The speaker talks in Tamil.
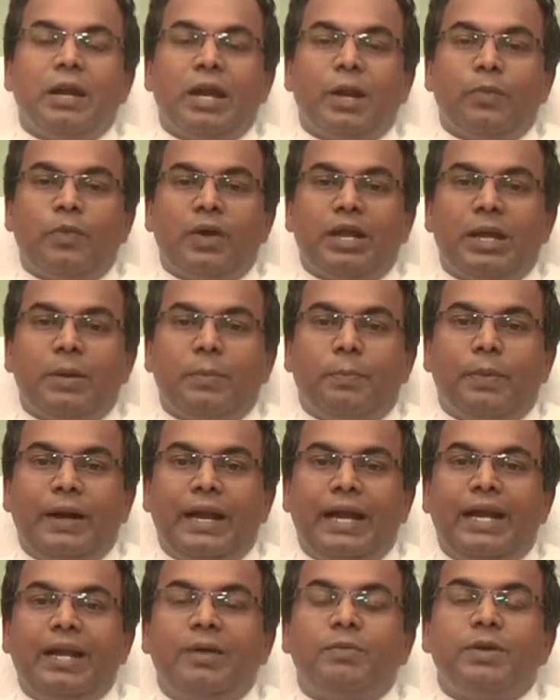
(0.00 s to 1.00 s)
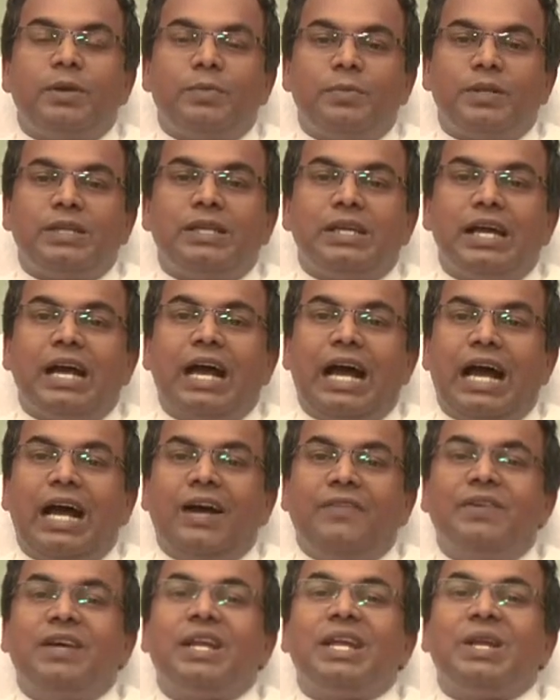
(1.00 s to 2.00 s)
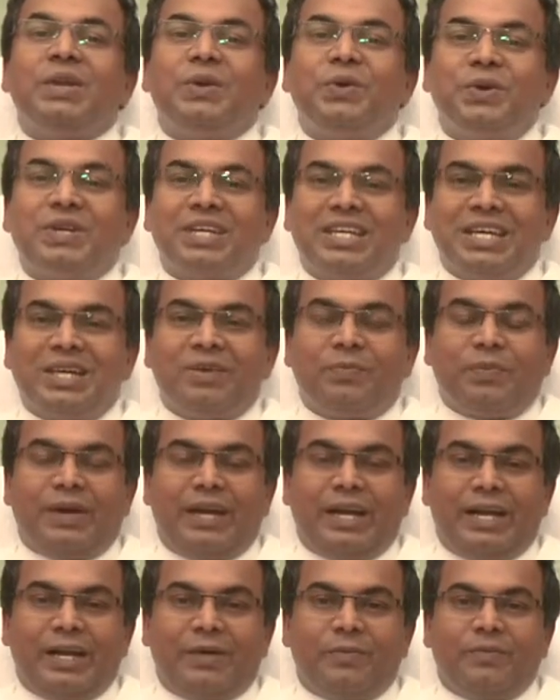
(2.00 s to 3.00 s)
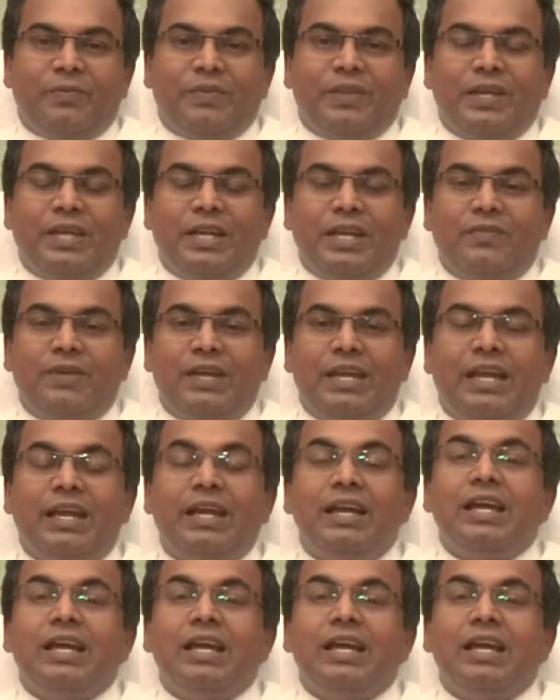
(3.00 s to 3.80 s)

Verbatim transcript: நம்முடைய பயணம் என்பது அவரை நோக்கிய பயணம் எனவே